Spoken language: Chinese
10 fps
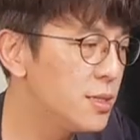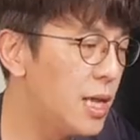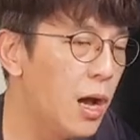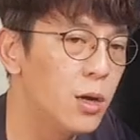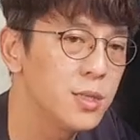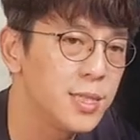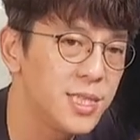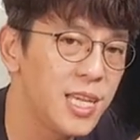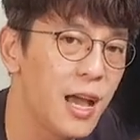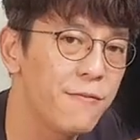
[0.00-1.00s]
然后
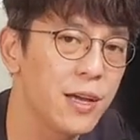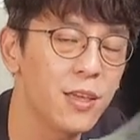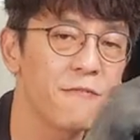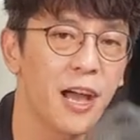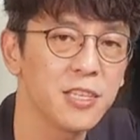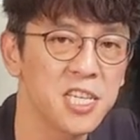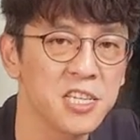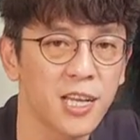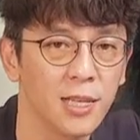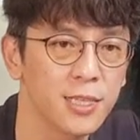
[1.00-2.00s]
下方的防
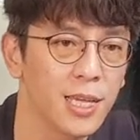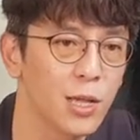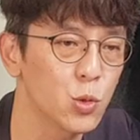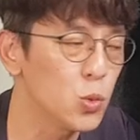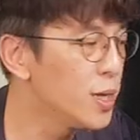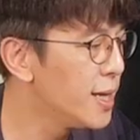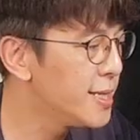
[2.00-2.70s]
倾杆加粗。